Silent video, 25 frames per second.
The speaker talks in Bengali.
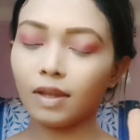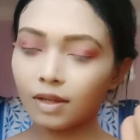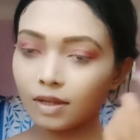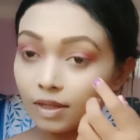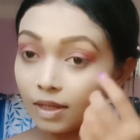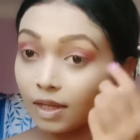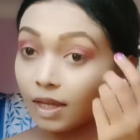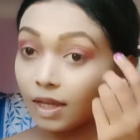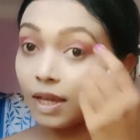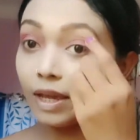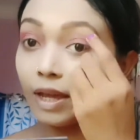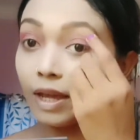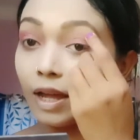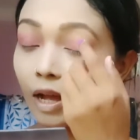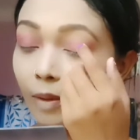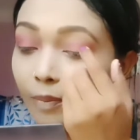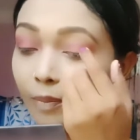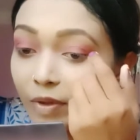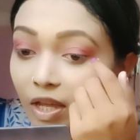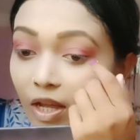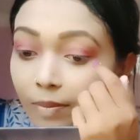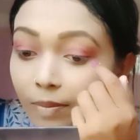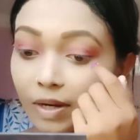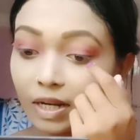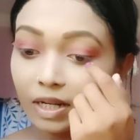নিয়ে
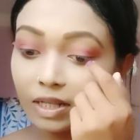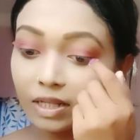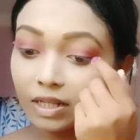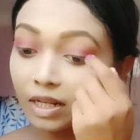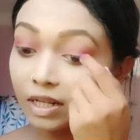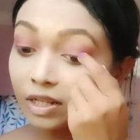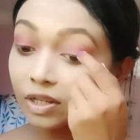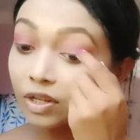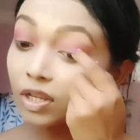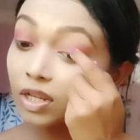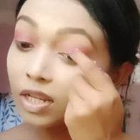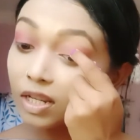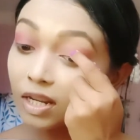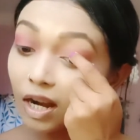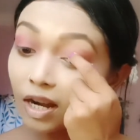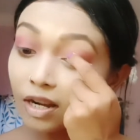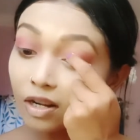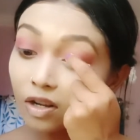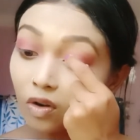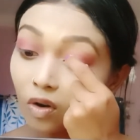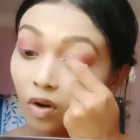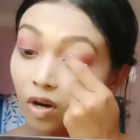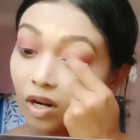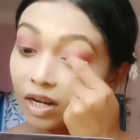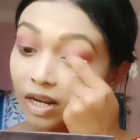আমি আমার জাস্ট
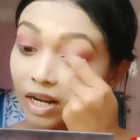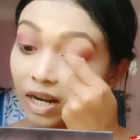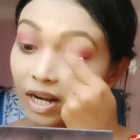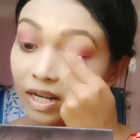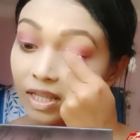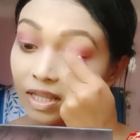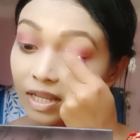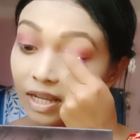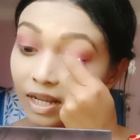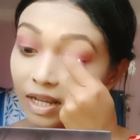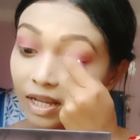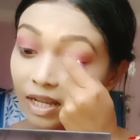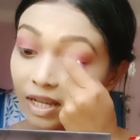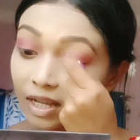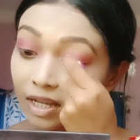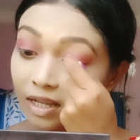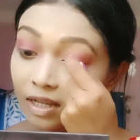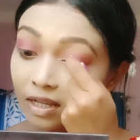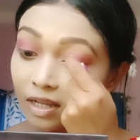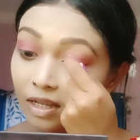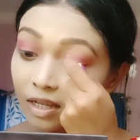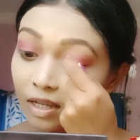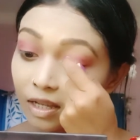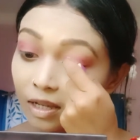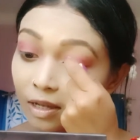ইনার কর্নার থেকে
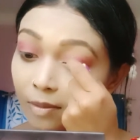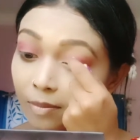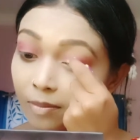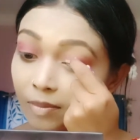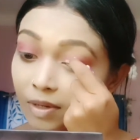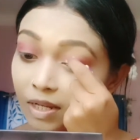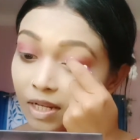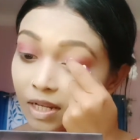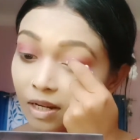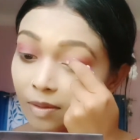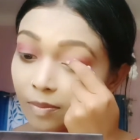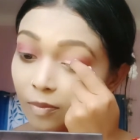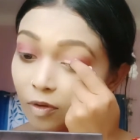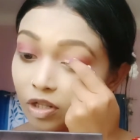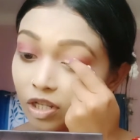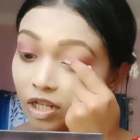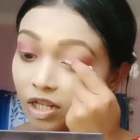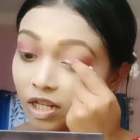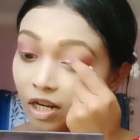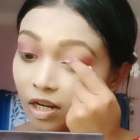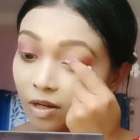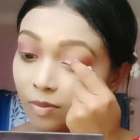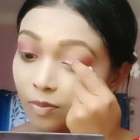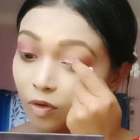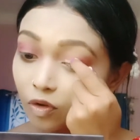মিডিল
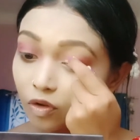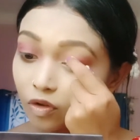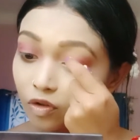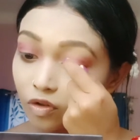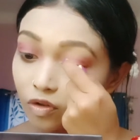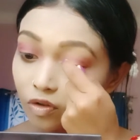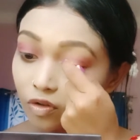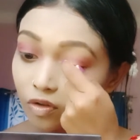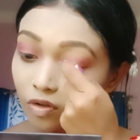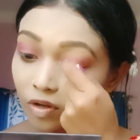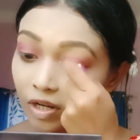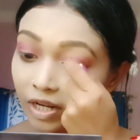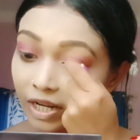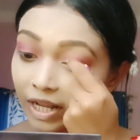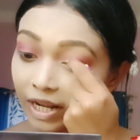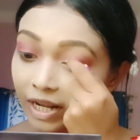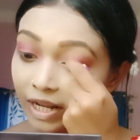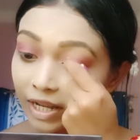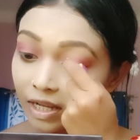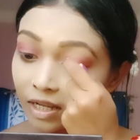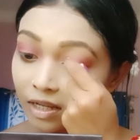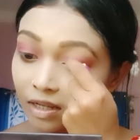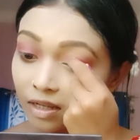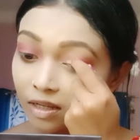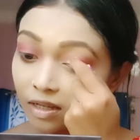পজিশন পর্যন্ত
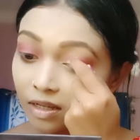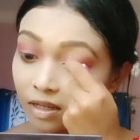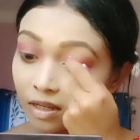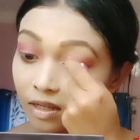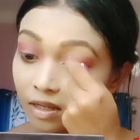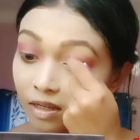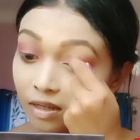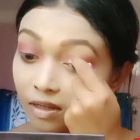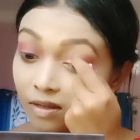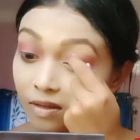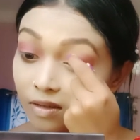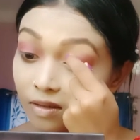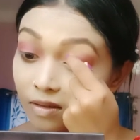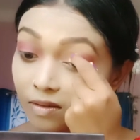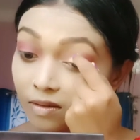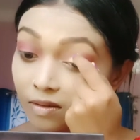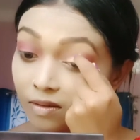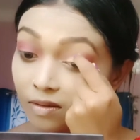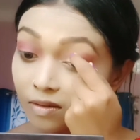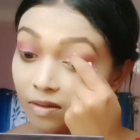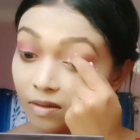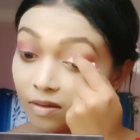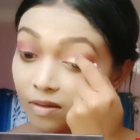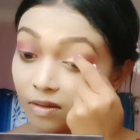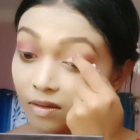এটাকে
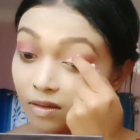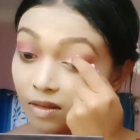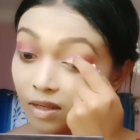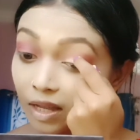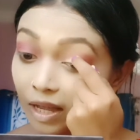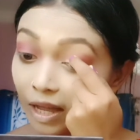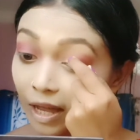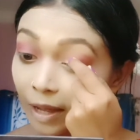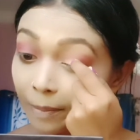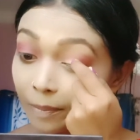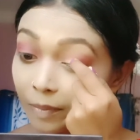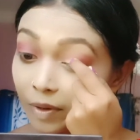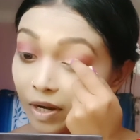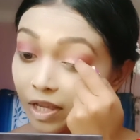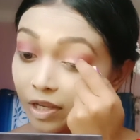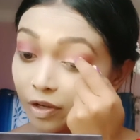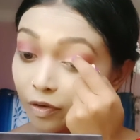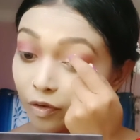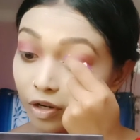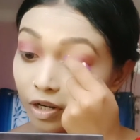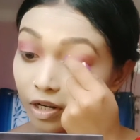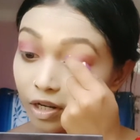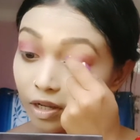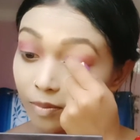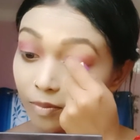অ্যাপ্লাই
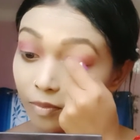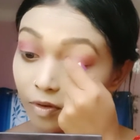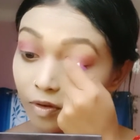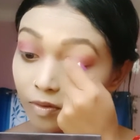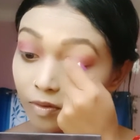করে নেব